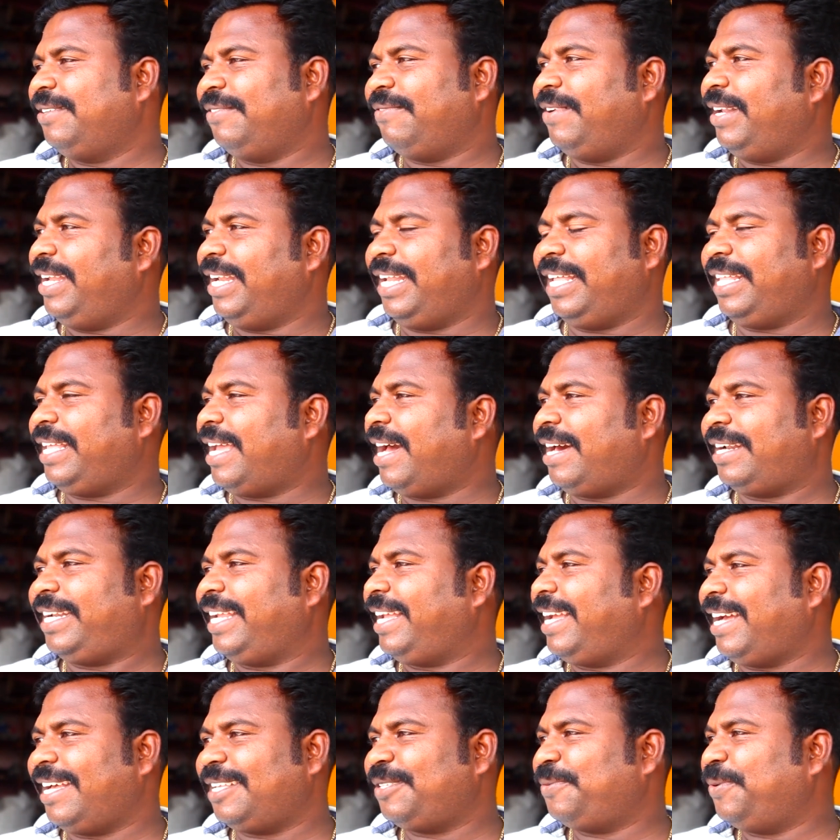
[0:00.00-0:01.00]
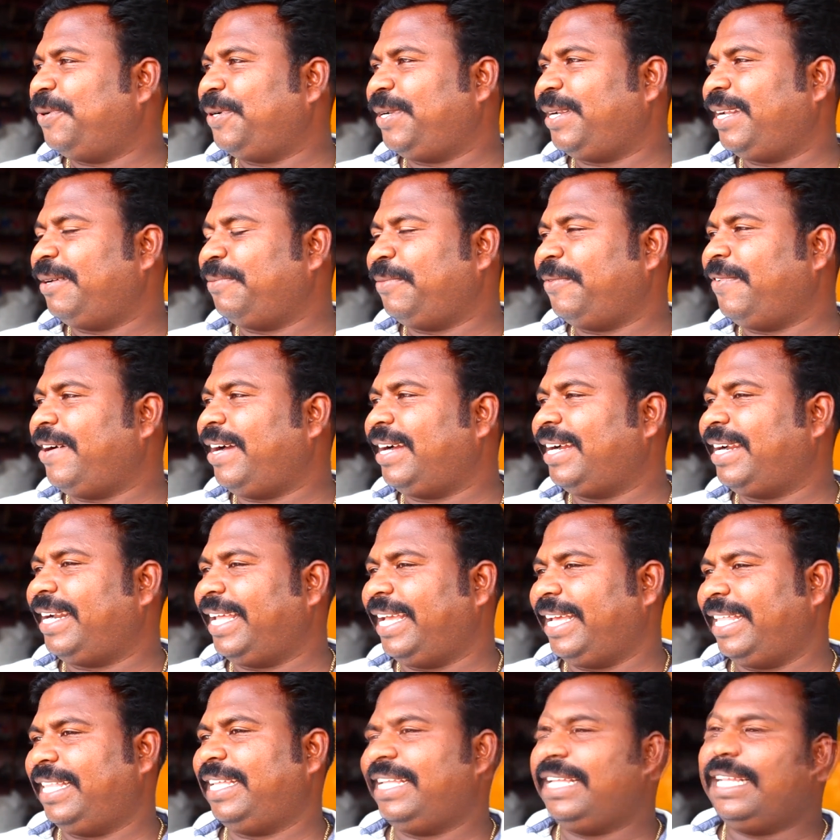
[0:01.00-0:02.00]
வெளியிலேருந்து யார்ட்டையும் காசு போட்டு நம்ம வாங்க
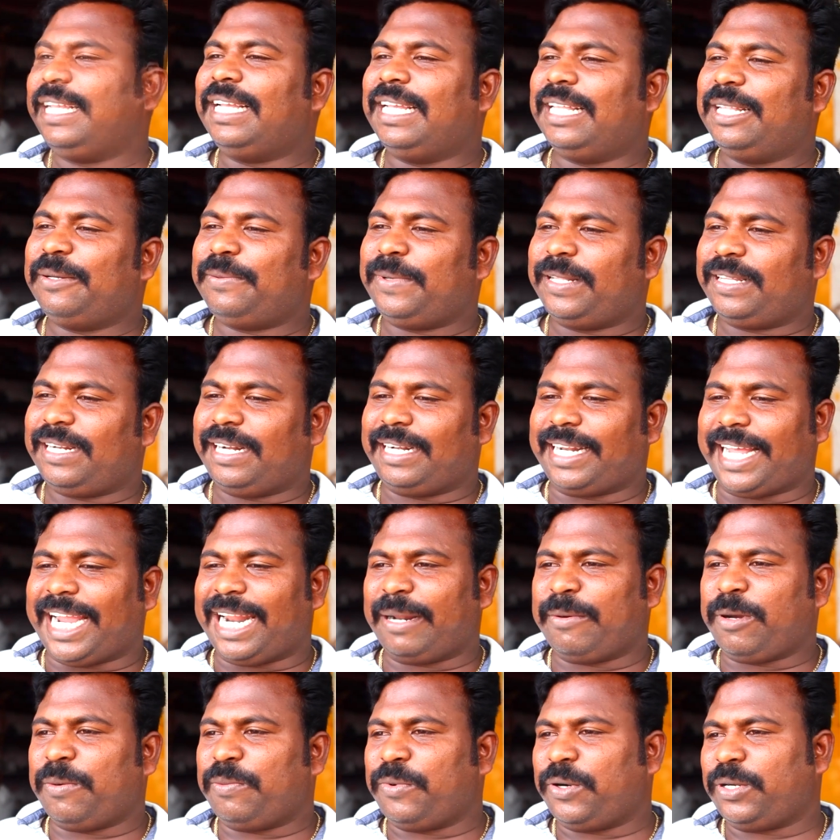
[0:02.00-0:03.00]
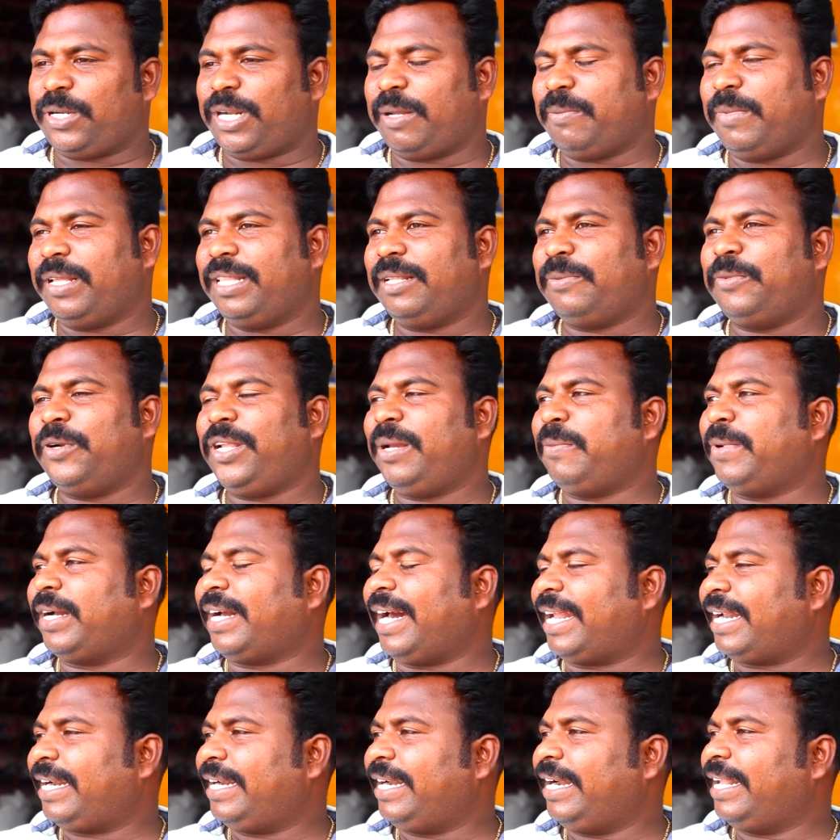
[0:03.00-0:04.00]
கிடையாது இது பார்த்தீங்கன்னா டைனமோ போட்டு நம்ம இது மூலியமாக
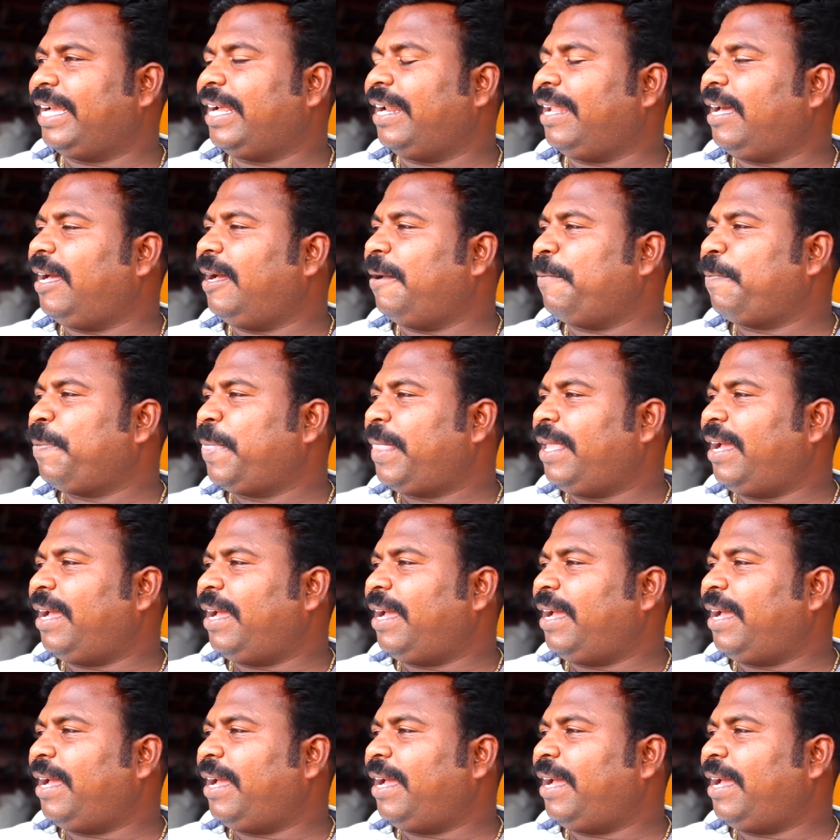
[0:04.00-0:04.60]
கரண்ட் எடுக்கலாம்